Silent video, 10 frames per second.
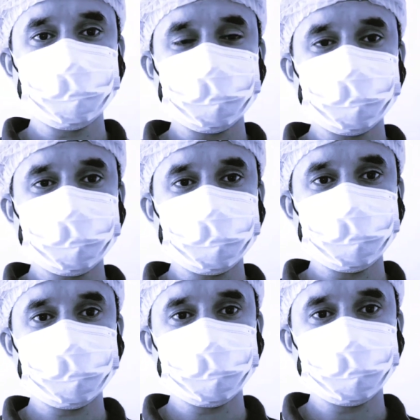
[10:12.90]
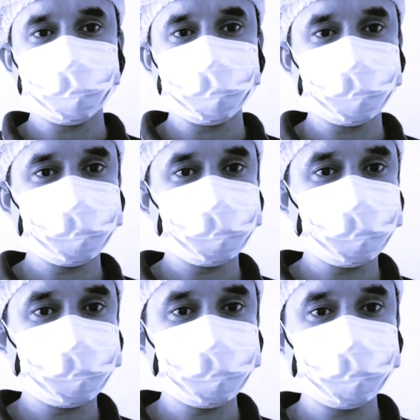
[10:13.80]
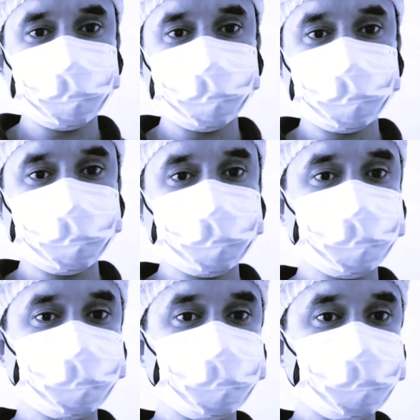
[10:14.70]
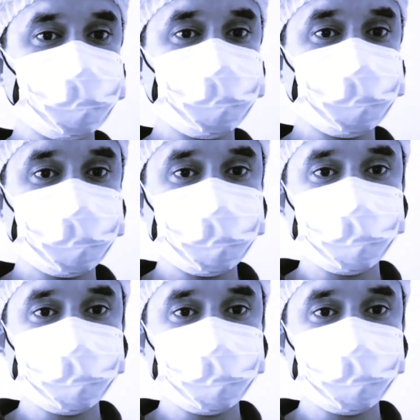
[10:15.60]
ভিডিওটা ভালো লাগলে লাইক কমেন্টস এবং শেয়ার করবেন